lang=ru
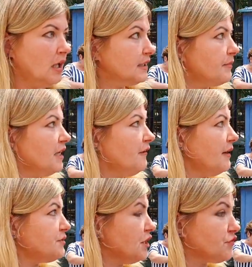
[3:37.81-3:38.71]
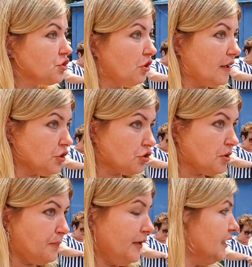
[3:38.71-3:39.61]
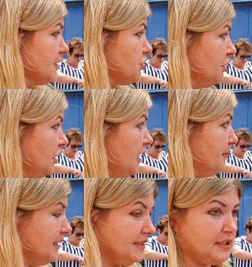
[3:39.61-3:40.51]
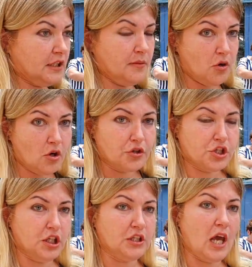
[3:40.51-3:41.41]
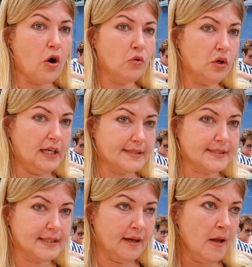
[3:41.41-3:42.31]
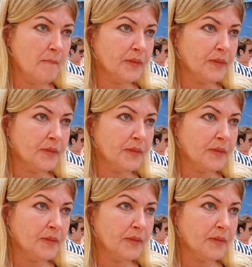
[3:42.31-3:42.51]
Да мне вообще все равно, что было, что не было. Дети не могут жить на улице.